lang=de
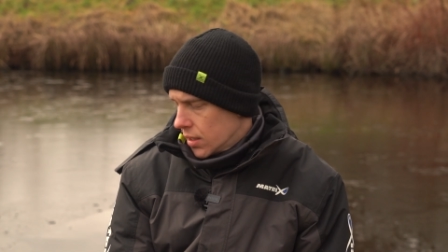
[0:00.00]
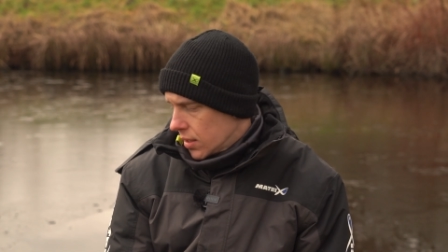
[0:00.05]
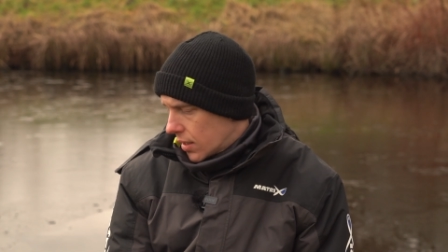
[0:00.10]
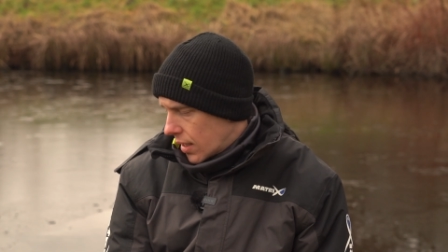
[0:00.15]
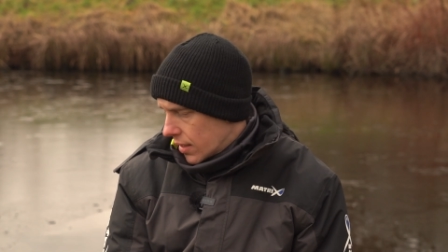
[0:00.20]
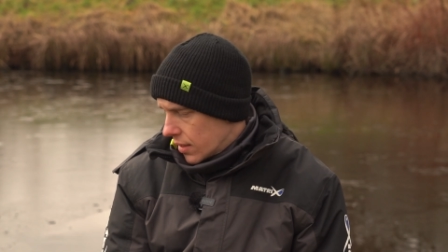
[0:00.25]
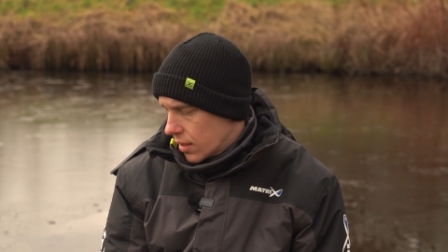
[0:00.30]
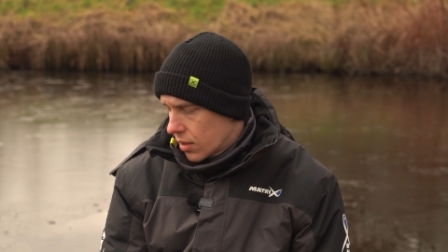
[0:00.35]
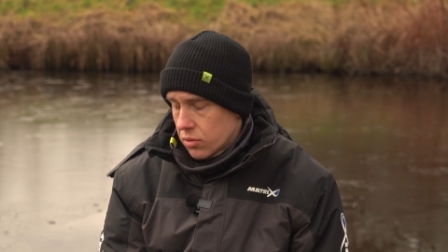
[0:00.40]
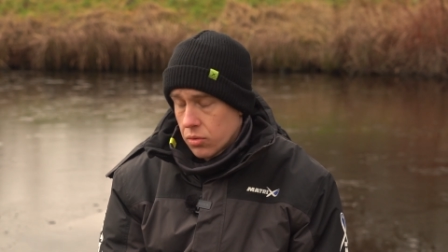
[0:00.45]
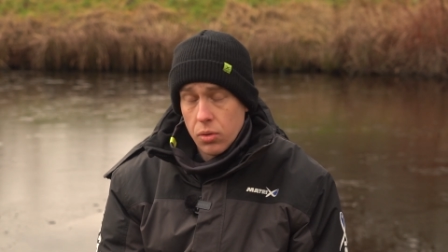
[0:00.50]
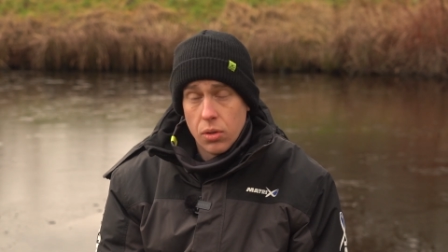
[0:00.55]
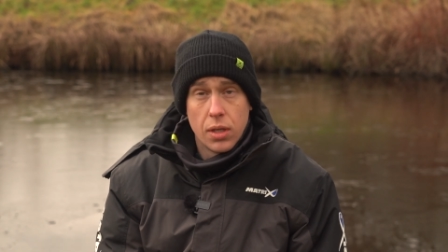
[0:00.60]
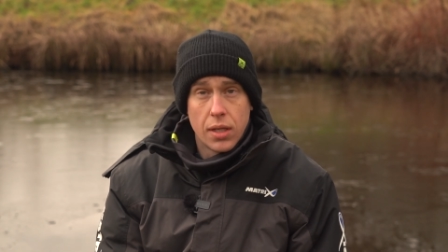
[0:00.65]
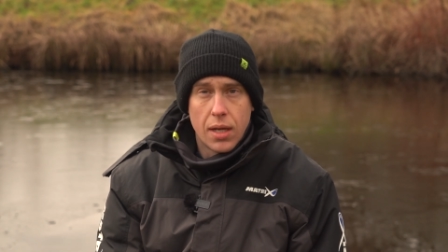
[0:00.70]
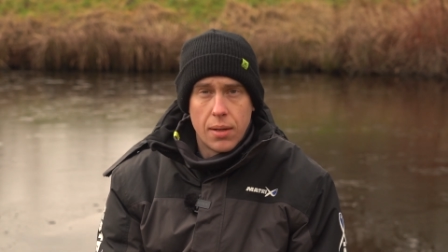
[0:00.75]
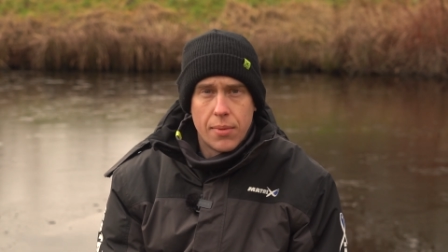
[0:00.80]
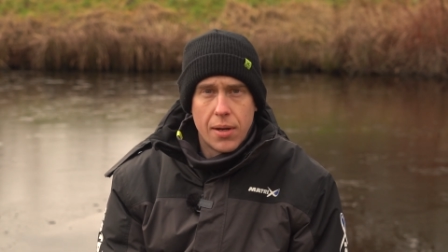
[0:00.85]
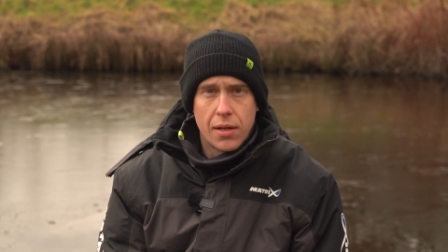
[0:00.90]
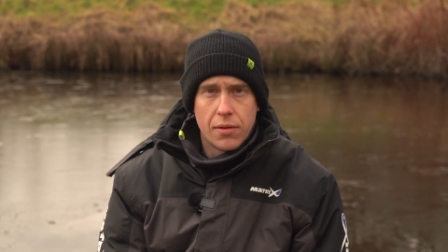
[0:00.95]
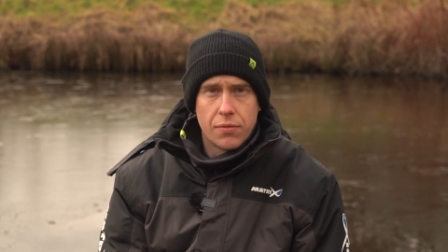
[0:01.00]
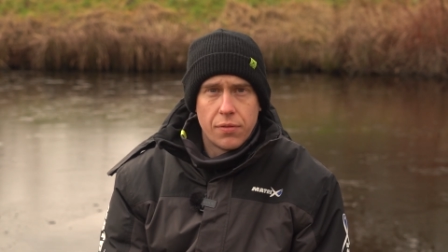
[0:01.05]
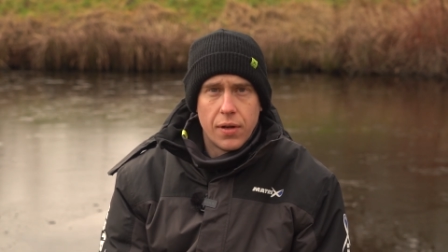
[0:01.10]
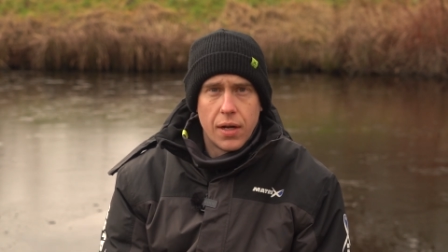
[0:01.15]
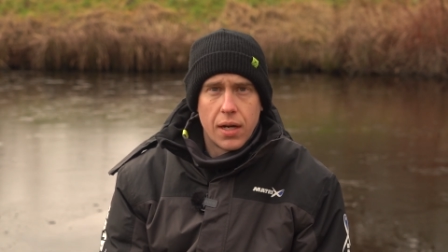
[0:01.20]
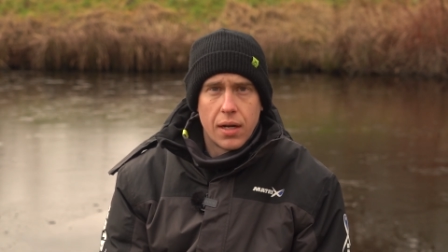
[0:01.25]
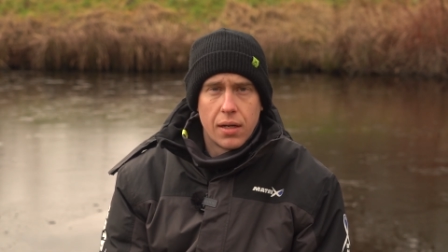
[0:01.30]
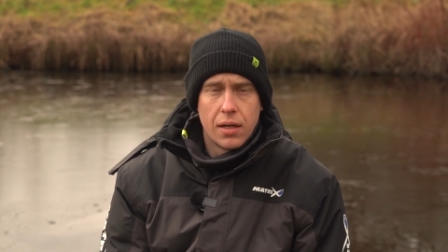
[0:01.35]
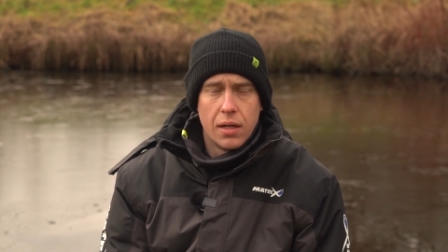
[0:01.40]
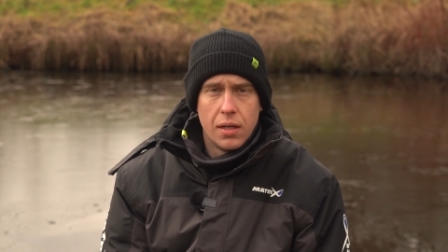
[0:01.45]
dann natürlich am
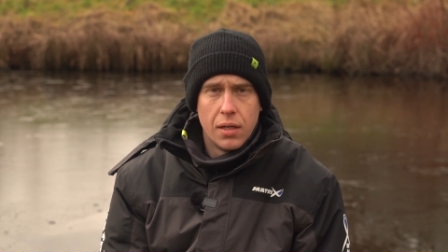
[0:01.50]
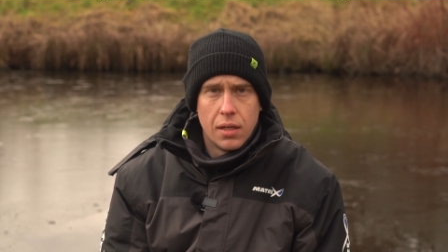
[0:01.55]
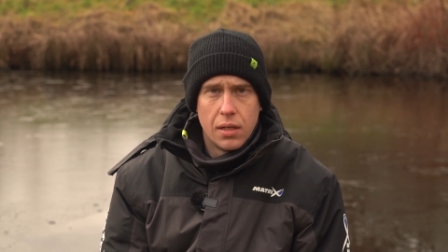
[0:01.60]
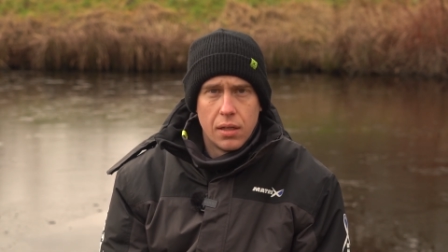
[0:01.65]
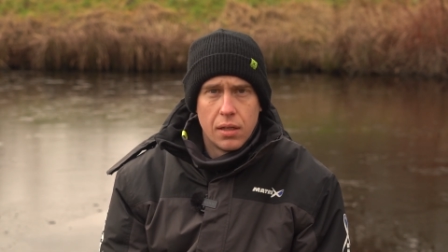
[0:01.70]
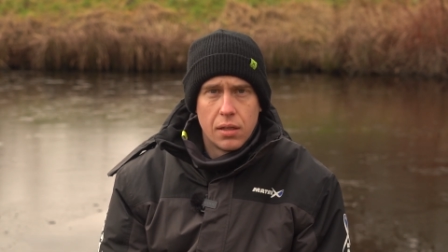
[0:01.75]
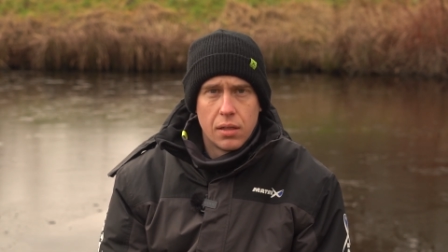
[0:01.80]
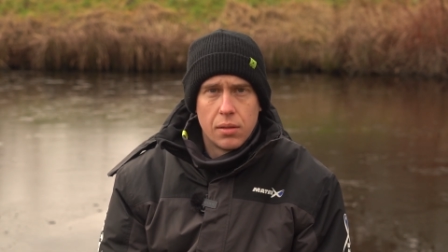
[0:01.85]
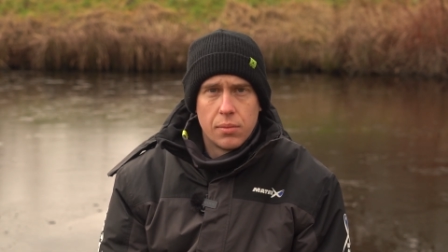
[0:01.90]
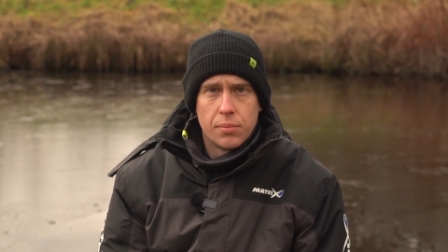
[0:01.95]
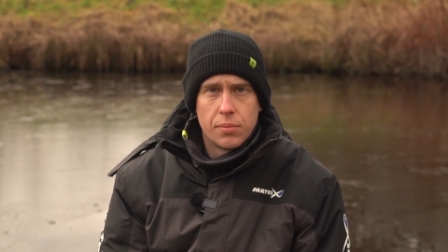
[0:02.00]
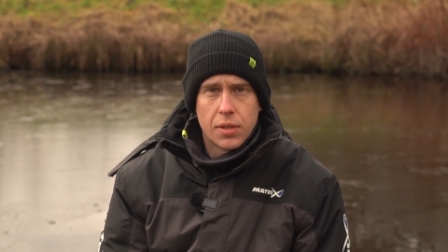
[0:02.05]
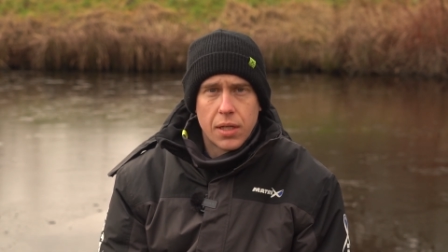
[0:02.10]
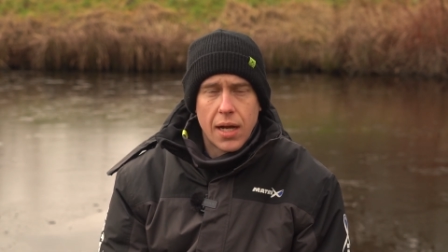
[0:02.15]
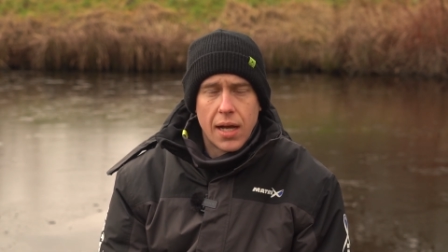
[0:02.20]
Anfang ähm,